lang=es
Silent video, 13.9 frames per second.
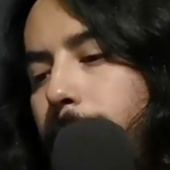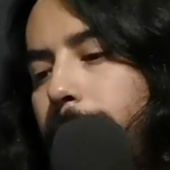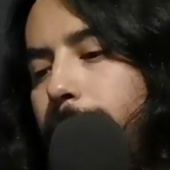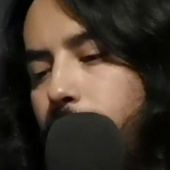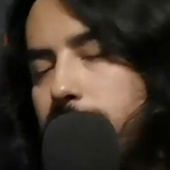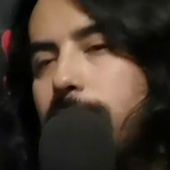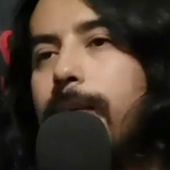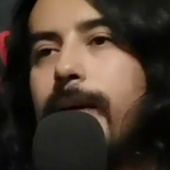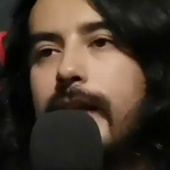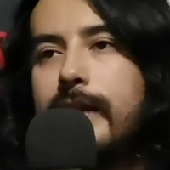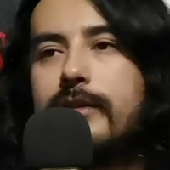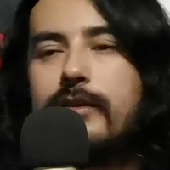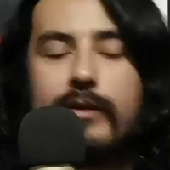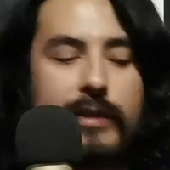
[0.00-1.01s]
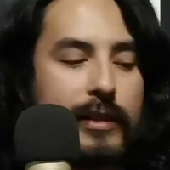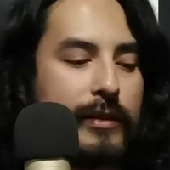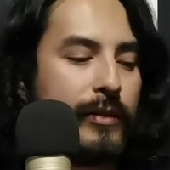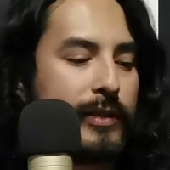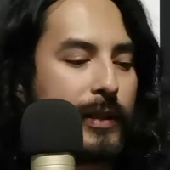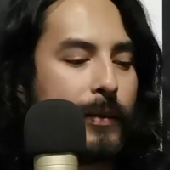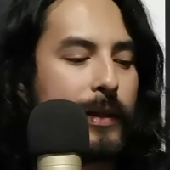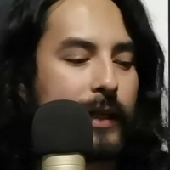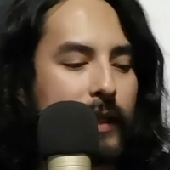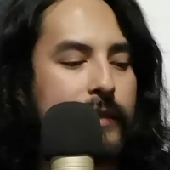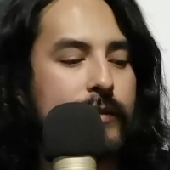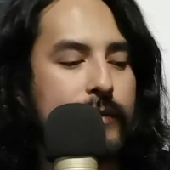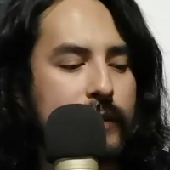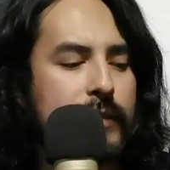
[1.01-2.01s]
No saber las cosas, no saber que
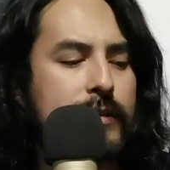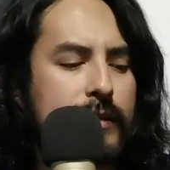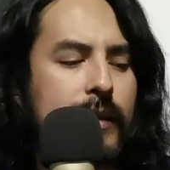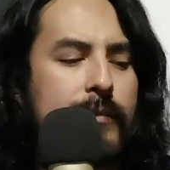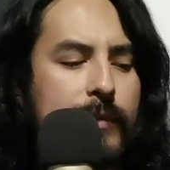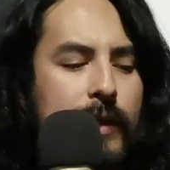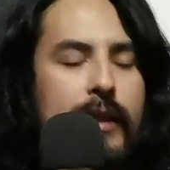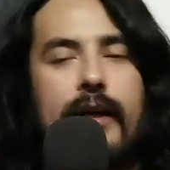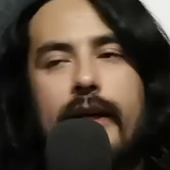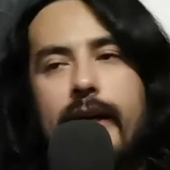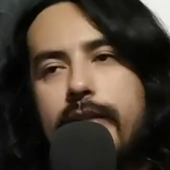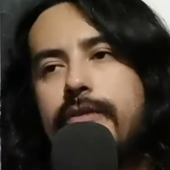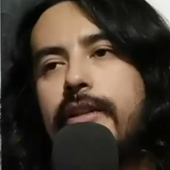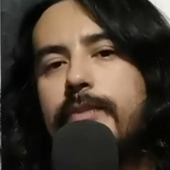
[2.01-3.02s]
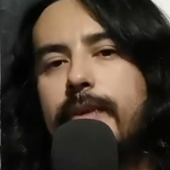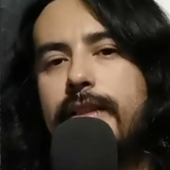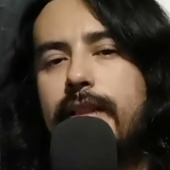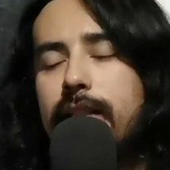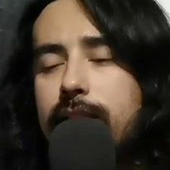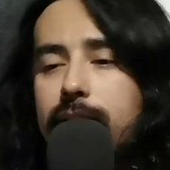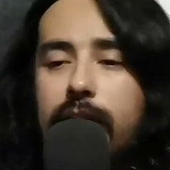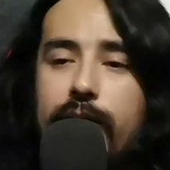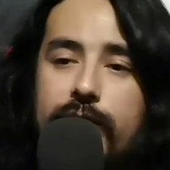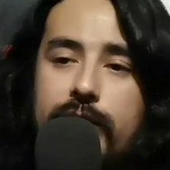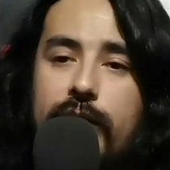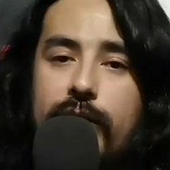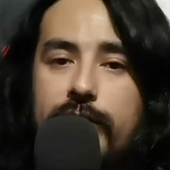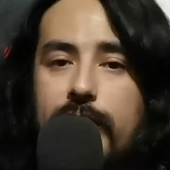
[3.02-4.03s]
las cosas están mal es una especie de estadio. Y
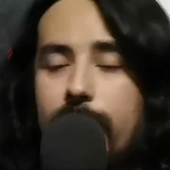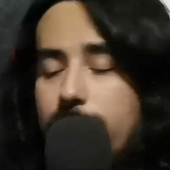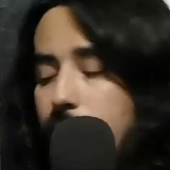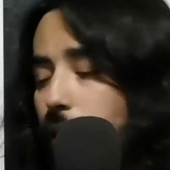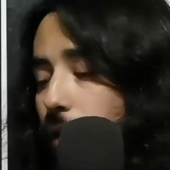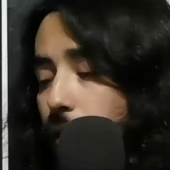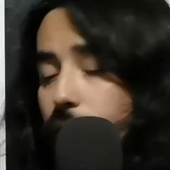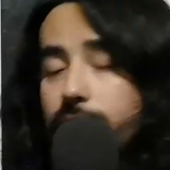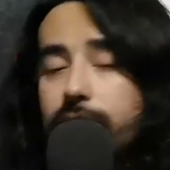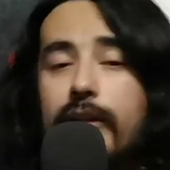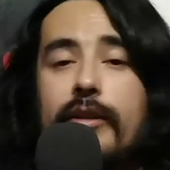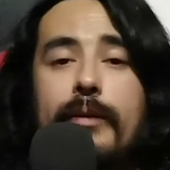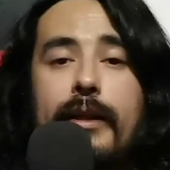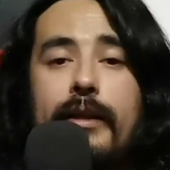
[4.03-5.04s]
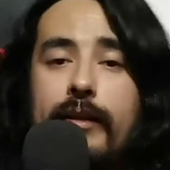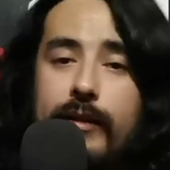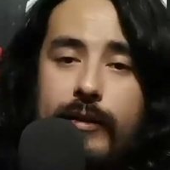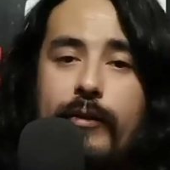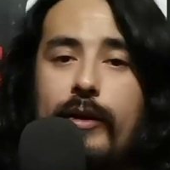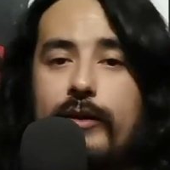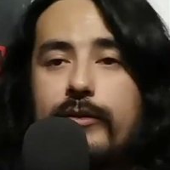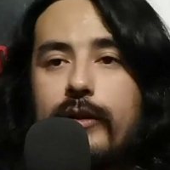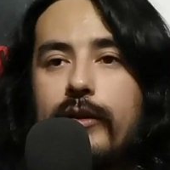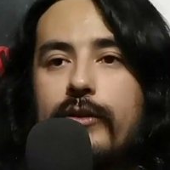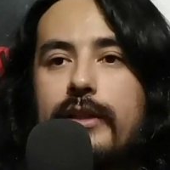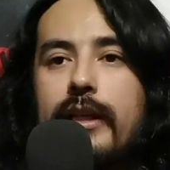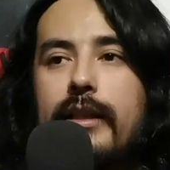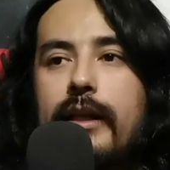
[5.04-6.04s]
si no sabes, ojos que no ven, corazón que no
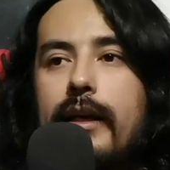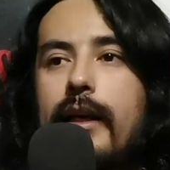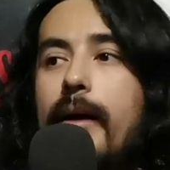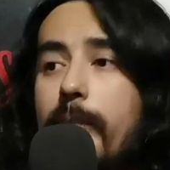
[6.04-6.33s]
siente.